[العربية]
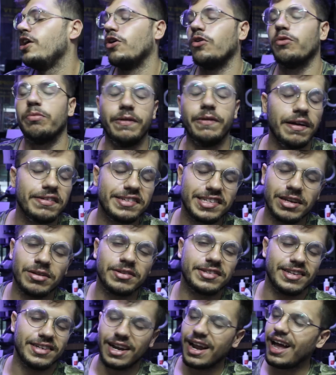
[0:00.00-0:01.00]
وبنفس
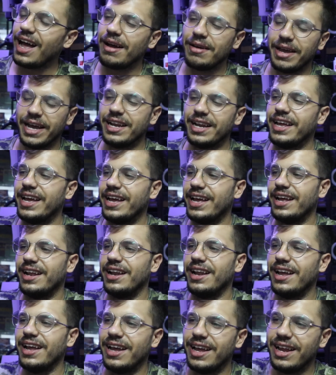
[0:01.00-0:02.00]
الصراحه
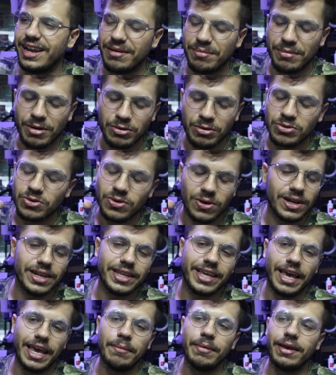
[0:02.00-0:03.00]
يعني الموضوع
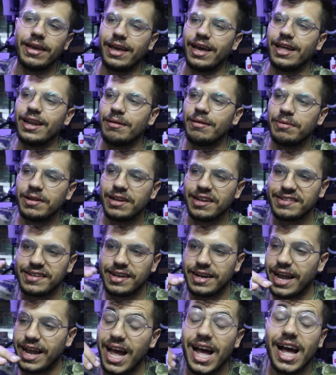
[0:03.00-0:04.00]
الجيمنج انا
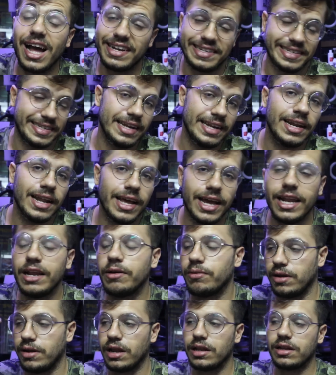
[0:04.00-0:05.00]
بنظري احسن
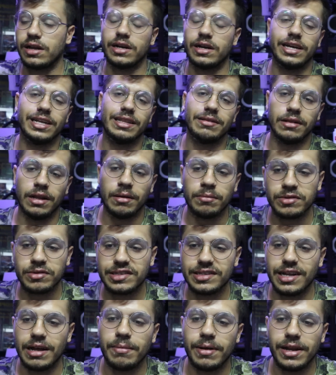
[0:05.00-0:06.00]
لإلي وللقناه
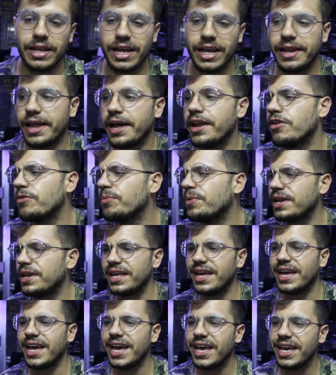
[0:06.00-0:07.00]
لمستقبليا لانه
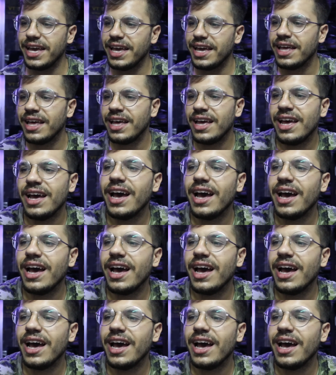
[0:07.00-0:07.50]
بالنهايه